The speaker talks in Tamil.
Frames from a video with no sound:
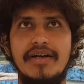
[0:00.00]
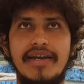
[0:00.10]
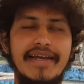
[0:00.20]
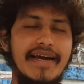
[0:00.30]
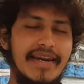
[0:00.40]

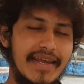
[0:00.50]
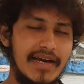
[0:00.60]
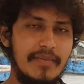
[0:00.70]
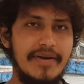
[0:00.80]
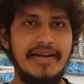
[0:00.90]
பட் நீங்கள்
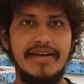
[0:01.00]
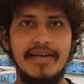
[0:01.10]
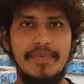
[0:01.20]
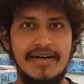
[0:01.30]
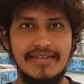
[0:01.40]
அறியாமையில்
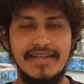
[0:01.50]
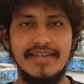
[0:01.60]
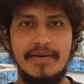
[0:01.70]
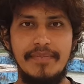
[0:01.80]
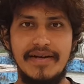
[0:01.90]
நீங்கள் பண்ண
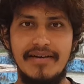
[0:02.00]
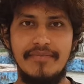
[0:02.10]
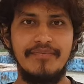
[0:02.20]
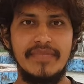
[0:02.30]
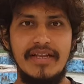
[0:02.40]
சில தப்புகள்